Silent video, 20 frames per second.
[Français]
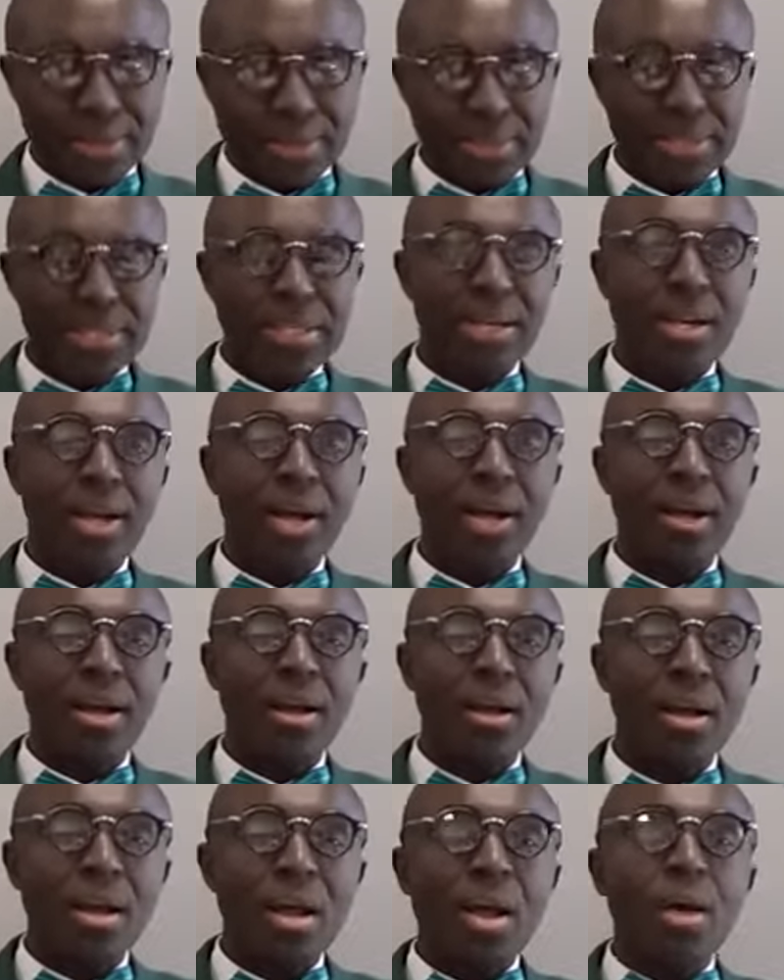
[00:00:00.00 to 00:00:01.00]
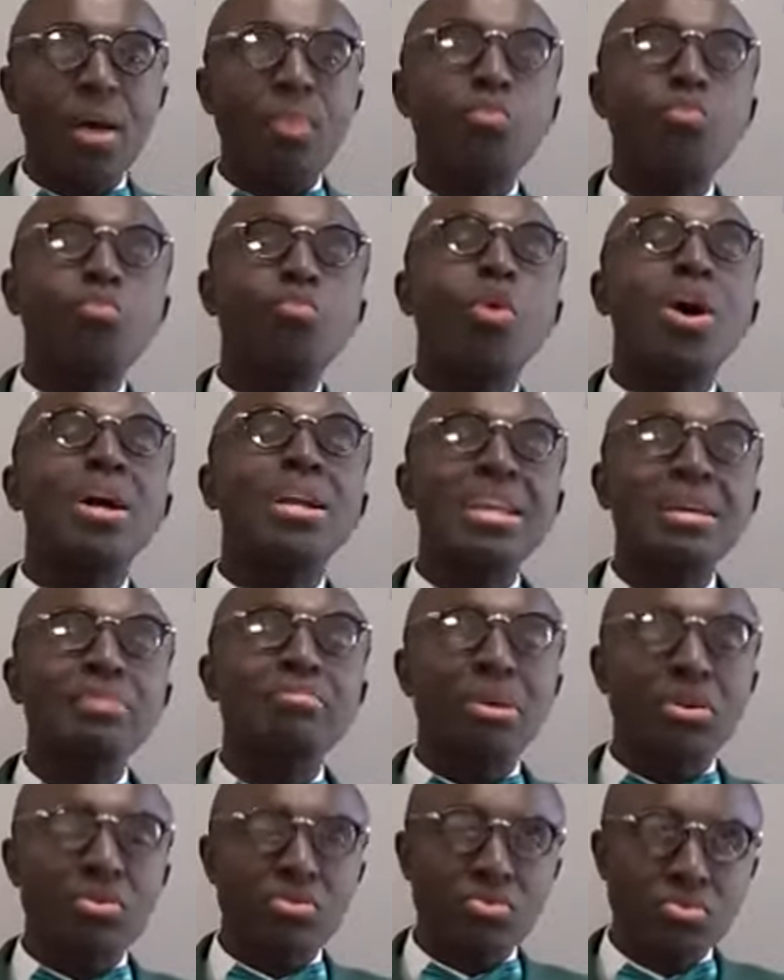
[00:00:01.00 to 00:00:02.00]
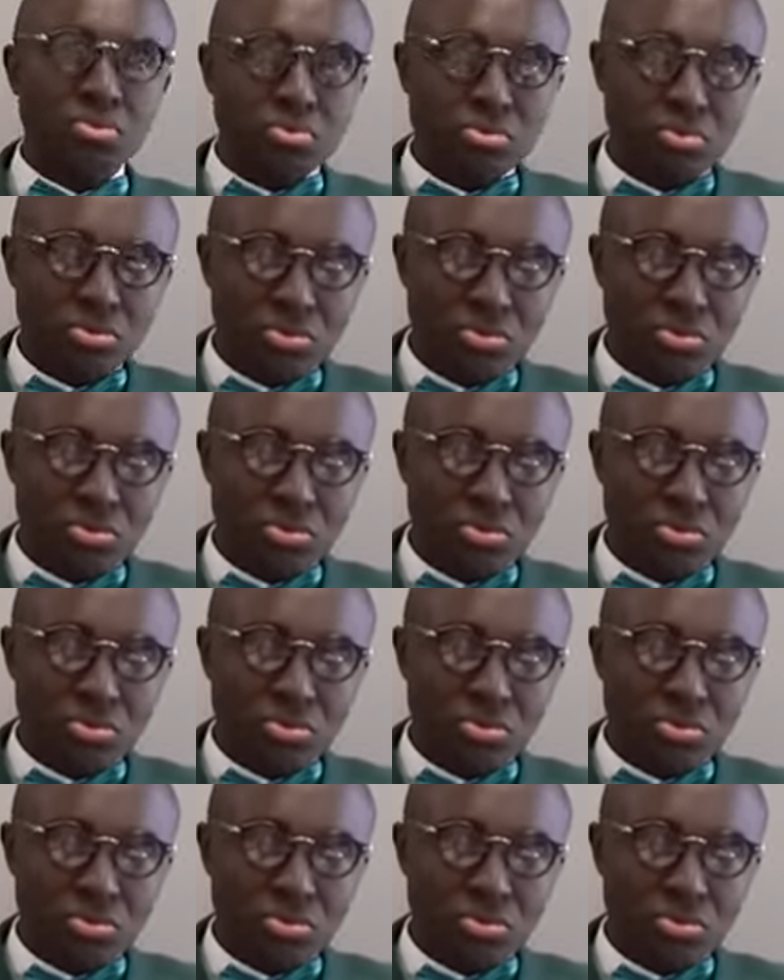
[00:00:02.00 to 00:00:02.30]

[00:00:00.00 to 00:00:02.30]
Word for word: Il dira, moi Kimbangu,